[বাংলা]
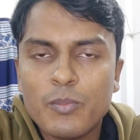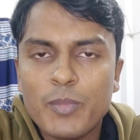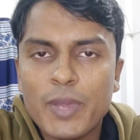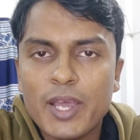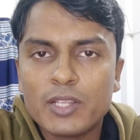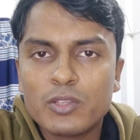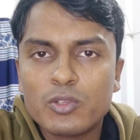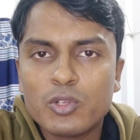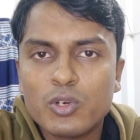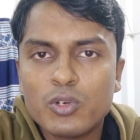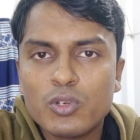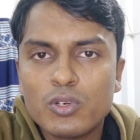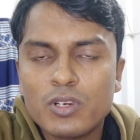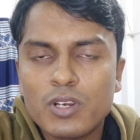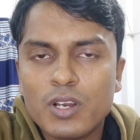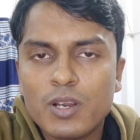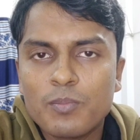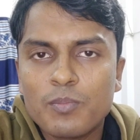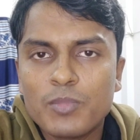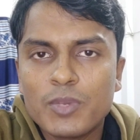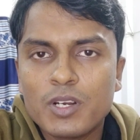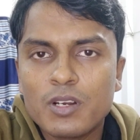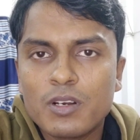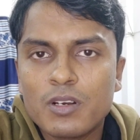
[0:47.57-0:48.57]
বেতন
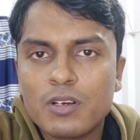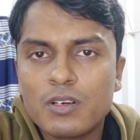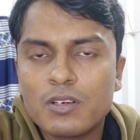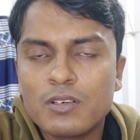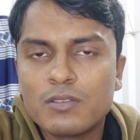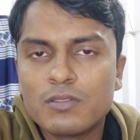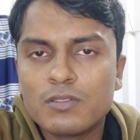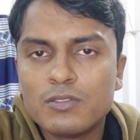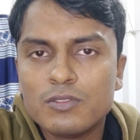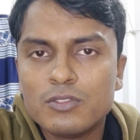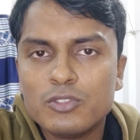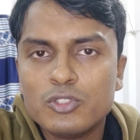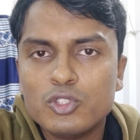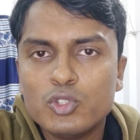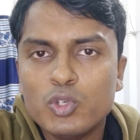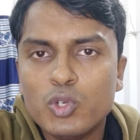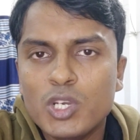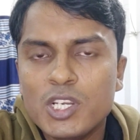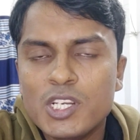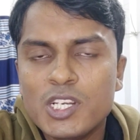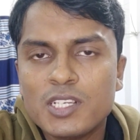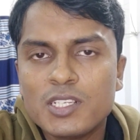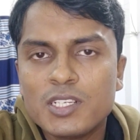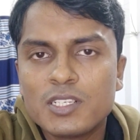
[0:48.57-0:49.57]
আপনার
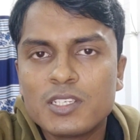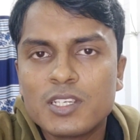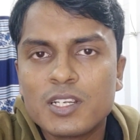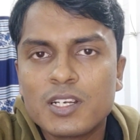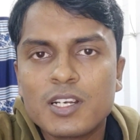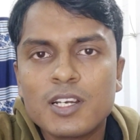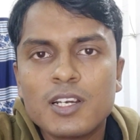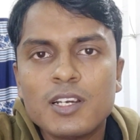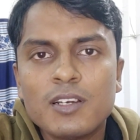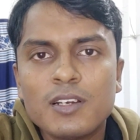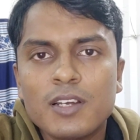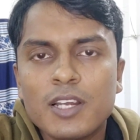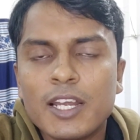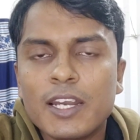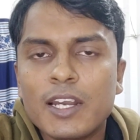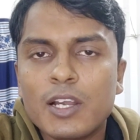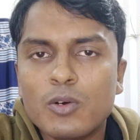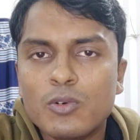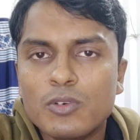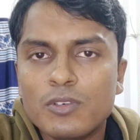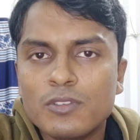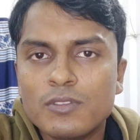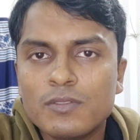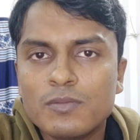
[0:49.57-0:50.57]
চল্লিশ হাজার টাকা
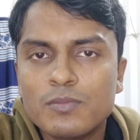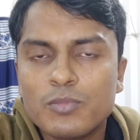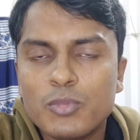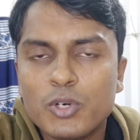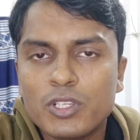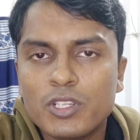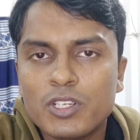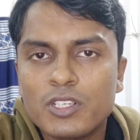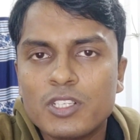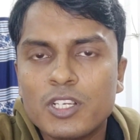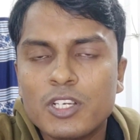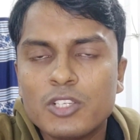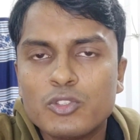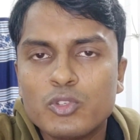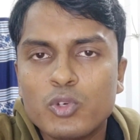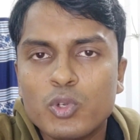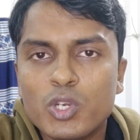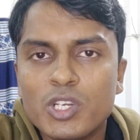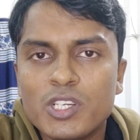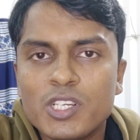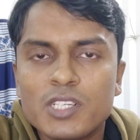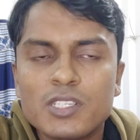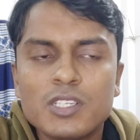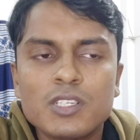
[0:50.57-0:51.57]
অ্যারাউন্ড পঁয়ত্রিশ থেকে
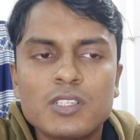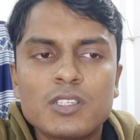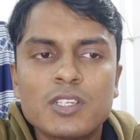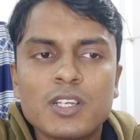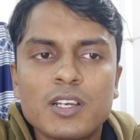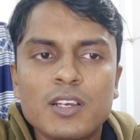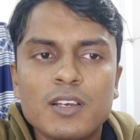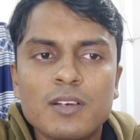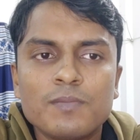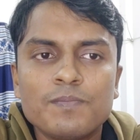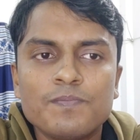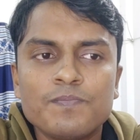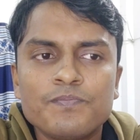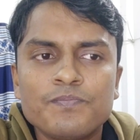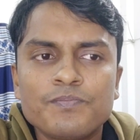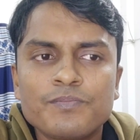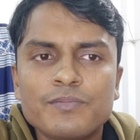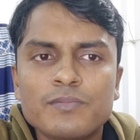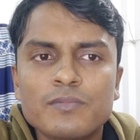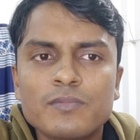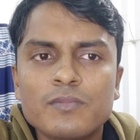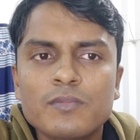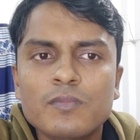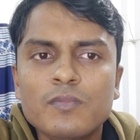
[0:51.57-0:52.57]
চল্লিশ হাজার টাকা
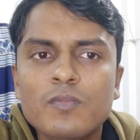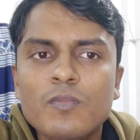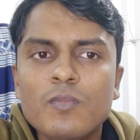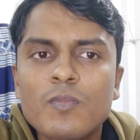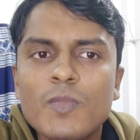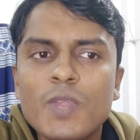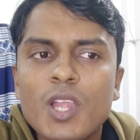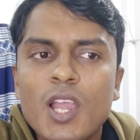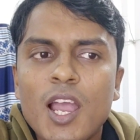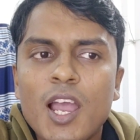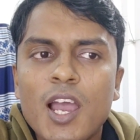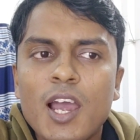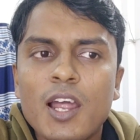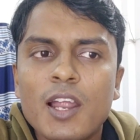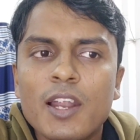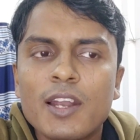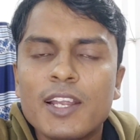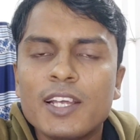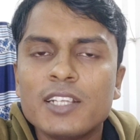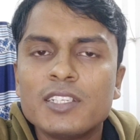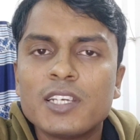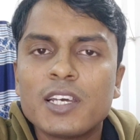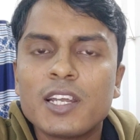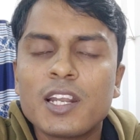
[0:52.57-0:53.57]
আর
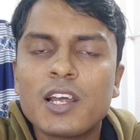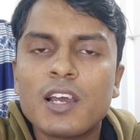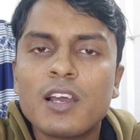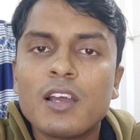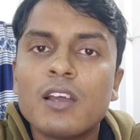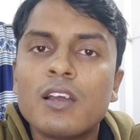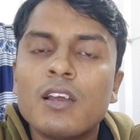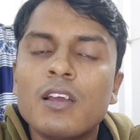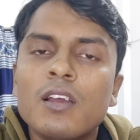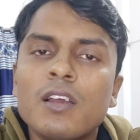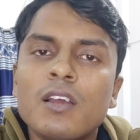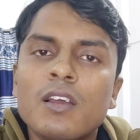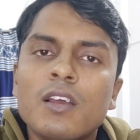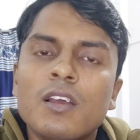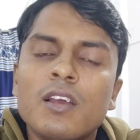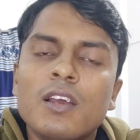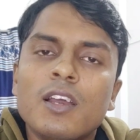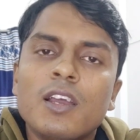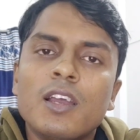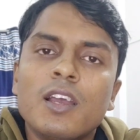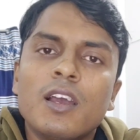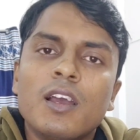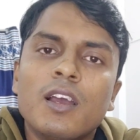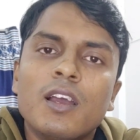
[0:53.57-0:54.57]
এছাড়া
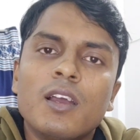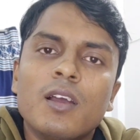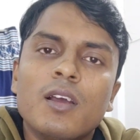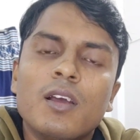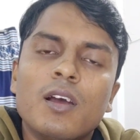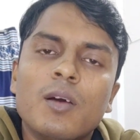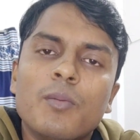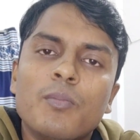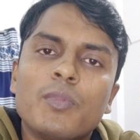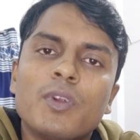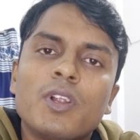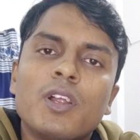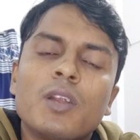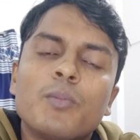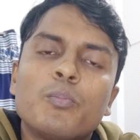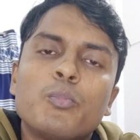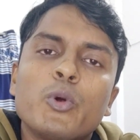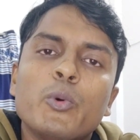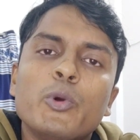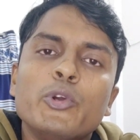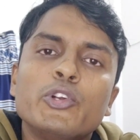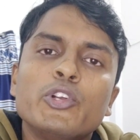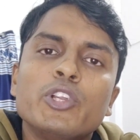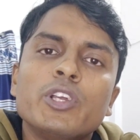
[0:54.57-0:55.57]
আপনার
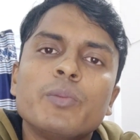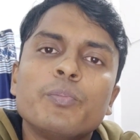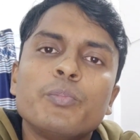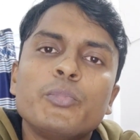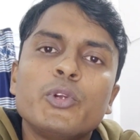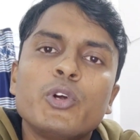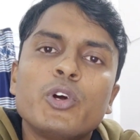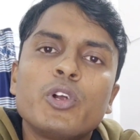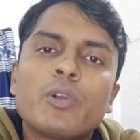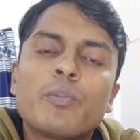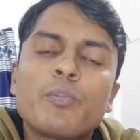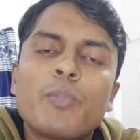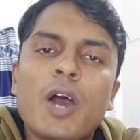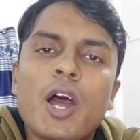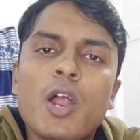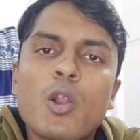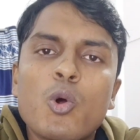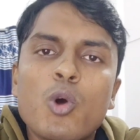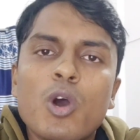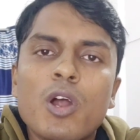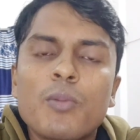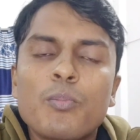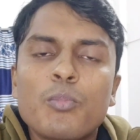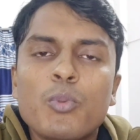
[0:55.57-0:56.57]
প্রভিশনিং পিরিয়ড পার
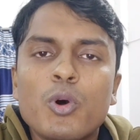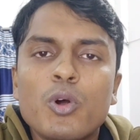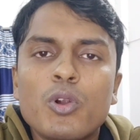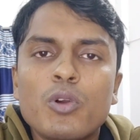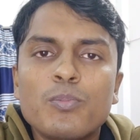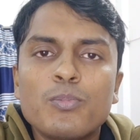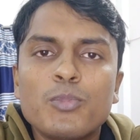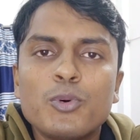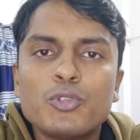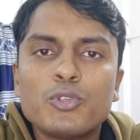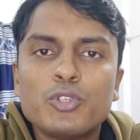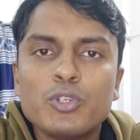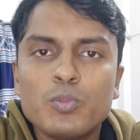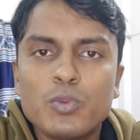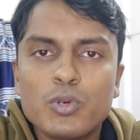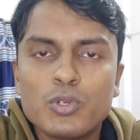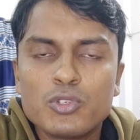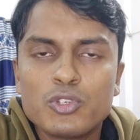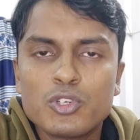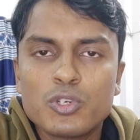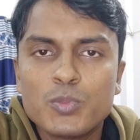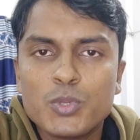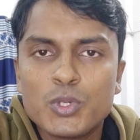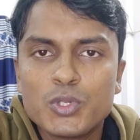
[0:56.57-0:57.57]
হওয়ার পর প্রতি
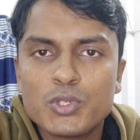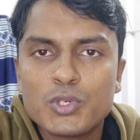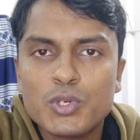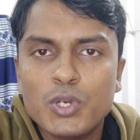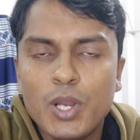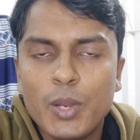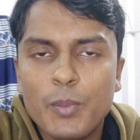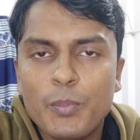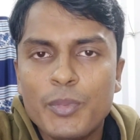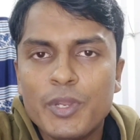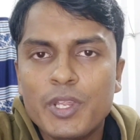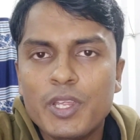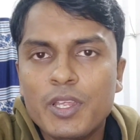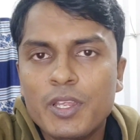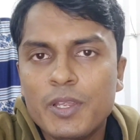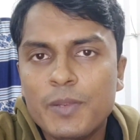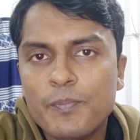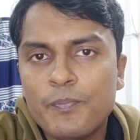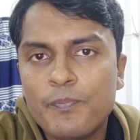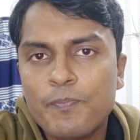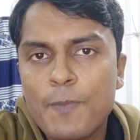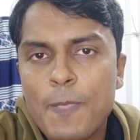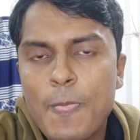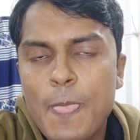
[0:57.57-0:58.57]
বছর বছর আপনি
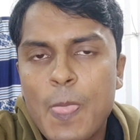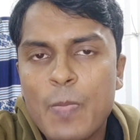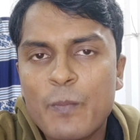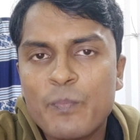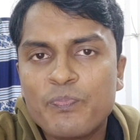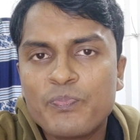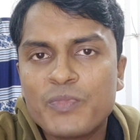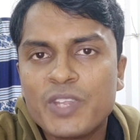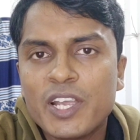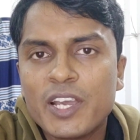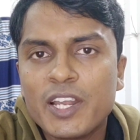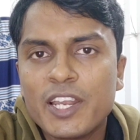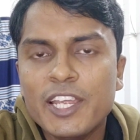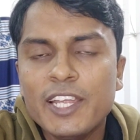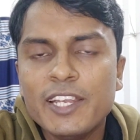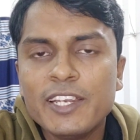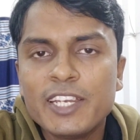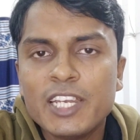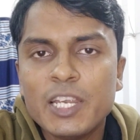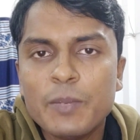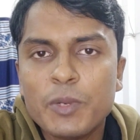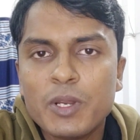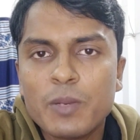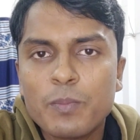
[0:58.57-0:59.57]
এখানে
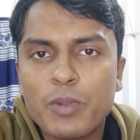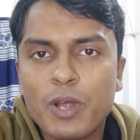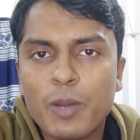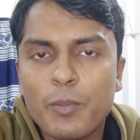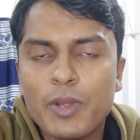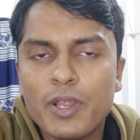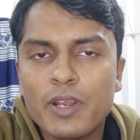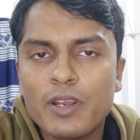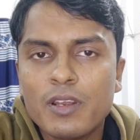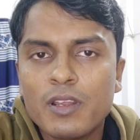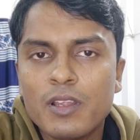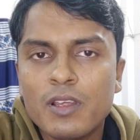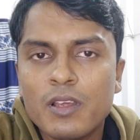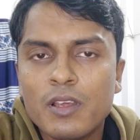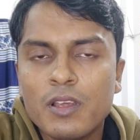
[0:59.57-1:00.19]
ইনক্রিমেন্ট পাবেন